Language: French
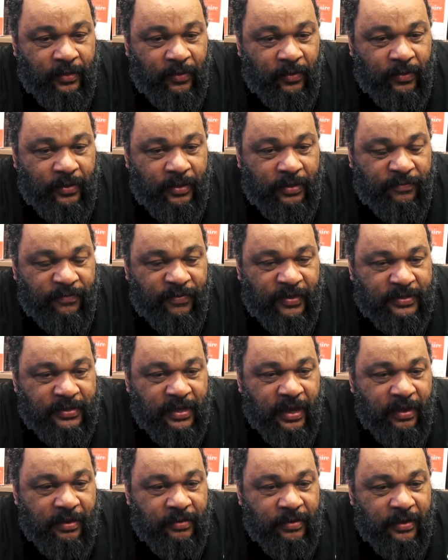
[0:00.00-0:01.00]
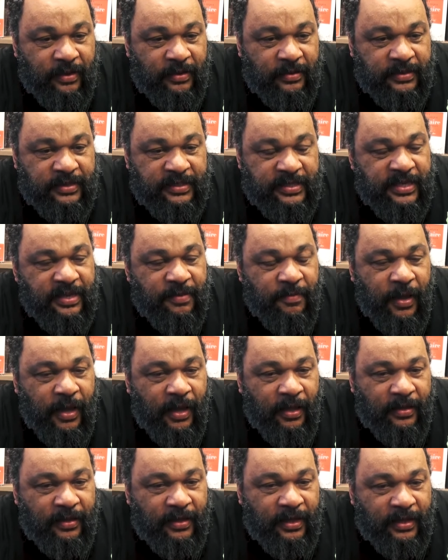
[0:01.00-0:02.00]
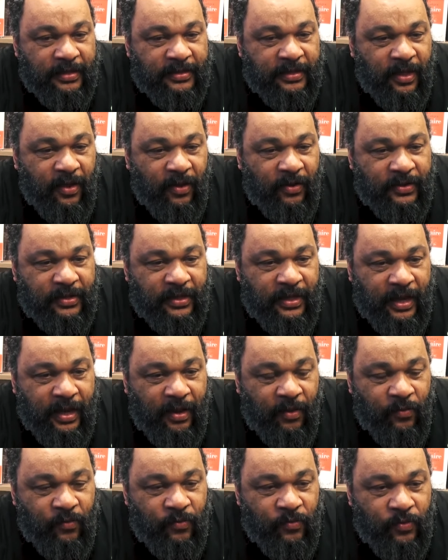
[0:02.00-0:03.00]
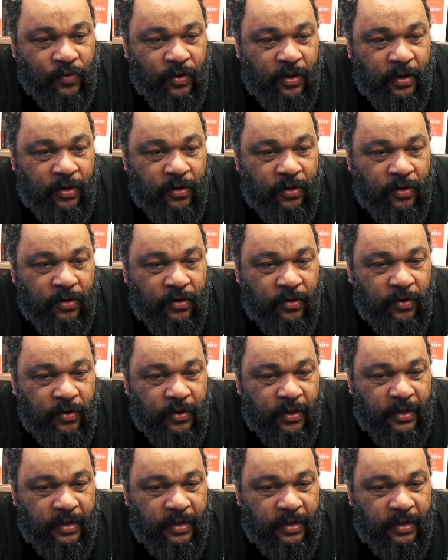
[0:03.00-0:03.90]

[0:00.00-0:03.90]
on face à un, cinéma qui est extraordinaire où euh,